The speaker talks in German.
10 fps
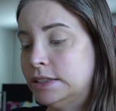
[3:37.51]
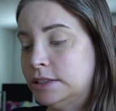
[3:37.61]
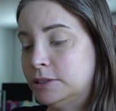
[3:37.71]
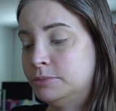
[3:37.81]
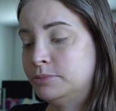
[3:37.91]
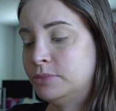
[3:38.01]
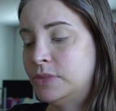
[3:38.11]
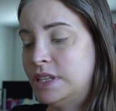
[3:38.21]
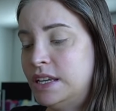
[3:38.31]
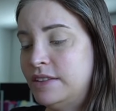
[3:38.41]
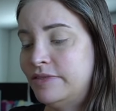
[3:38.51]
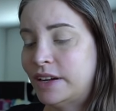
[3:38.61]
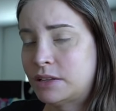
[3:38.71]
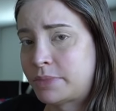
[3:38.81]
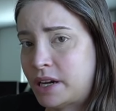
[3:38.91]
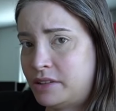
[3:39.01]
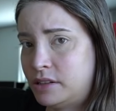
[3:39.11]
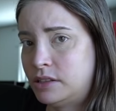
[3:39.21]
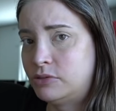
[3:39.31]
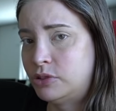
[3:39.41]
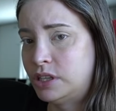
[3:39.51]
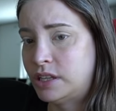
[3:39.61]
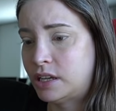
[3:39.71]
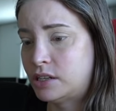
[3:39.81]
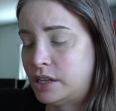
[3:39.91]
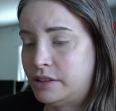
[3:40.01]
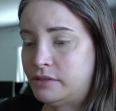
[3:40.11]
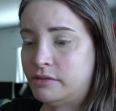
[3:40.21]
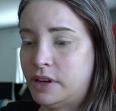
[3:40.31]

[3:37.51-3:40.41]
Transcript: ähm, die Frachtpreise durch die Decke schießen.